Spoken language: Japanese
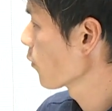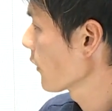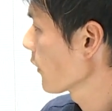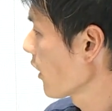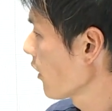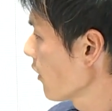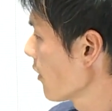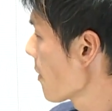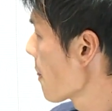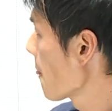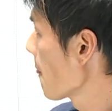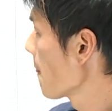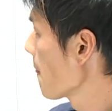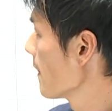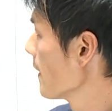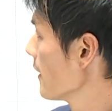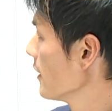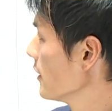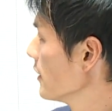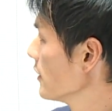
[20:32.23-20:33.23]
大根
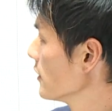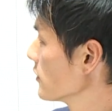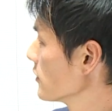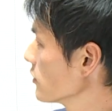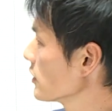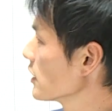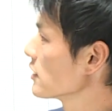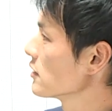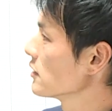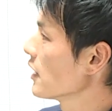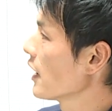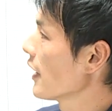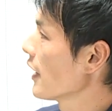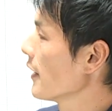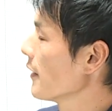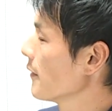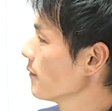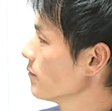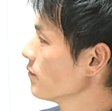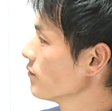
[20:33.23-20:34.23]
にそうです
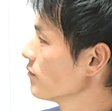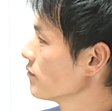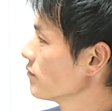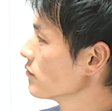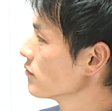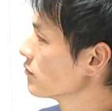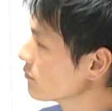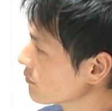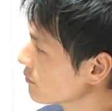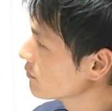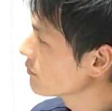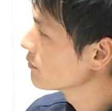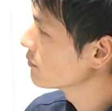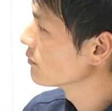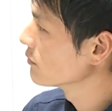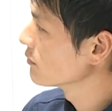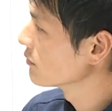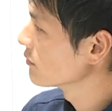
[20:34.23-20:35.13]
ねうん